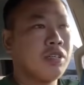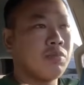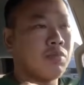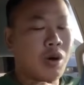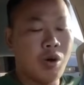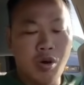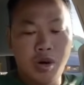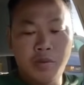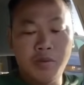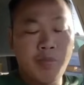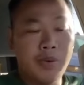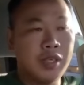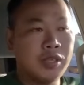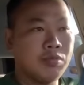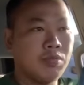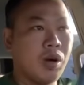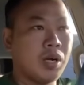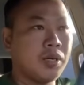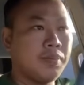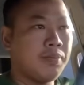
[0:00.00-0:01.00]
rồi
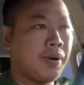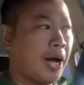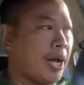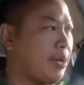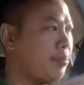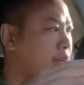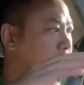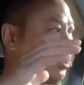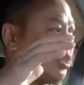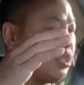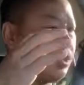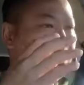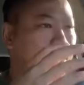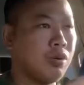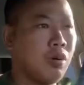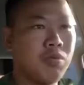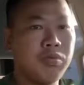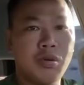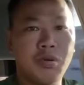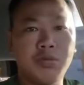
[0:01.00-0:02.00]
mình mình mãi mình
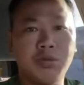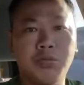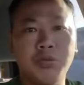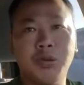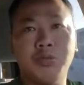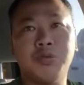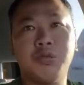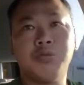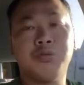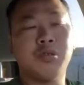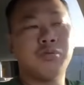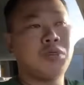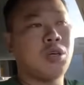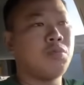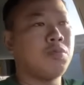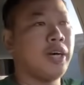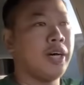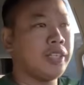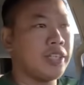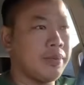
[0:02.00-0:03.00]
rung rung rung rung rung rung
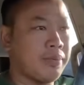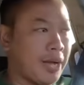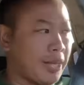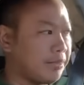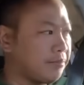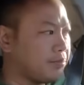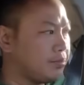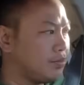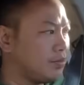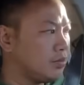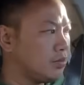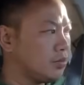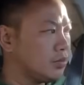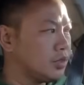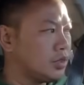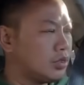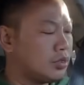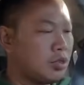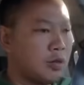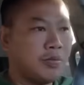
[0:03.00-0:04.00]
rung hết các bạn
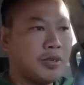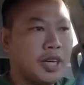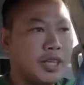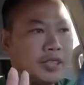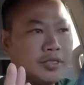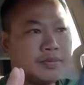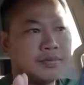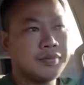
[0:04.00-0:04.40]
rung hết